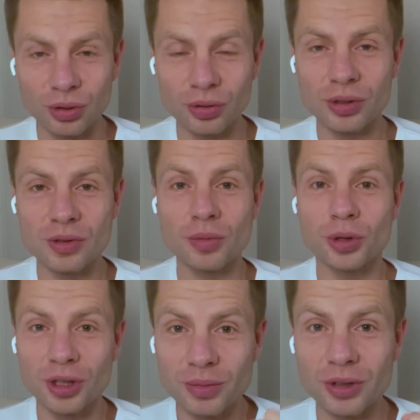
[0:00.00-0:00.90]
Ну,
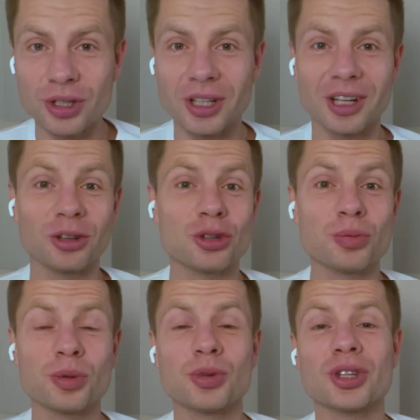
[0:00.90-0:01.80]
свободный мир всегда
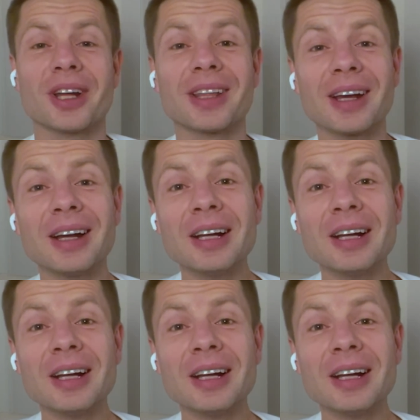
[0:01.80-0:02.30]
должен побеждать.